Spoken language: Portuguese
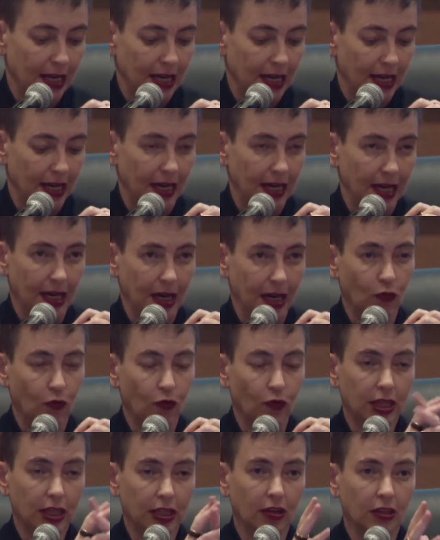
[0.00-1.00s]
Ah,
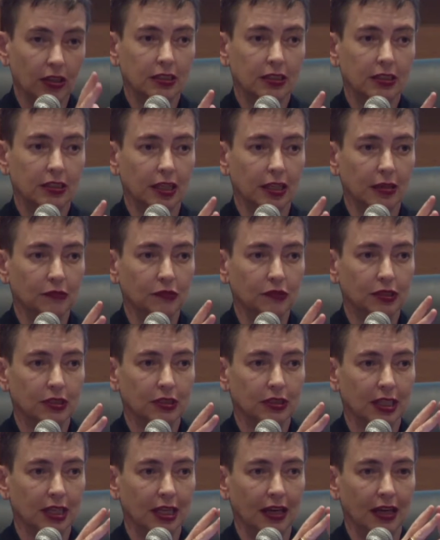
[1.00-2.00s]
o que nós
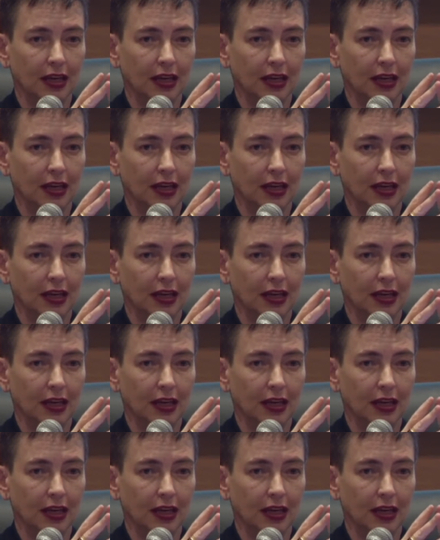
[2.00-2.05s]
temos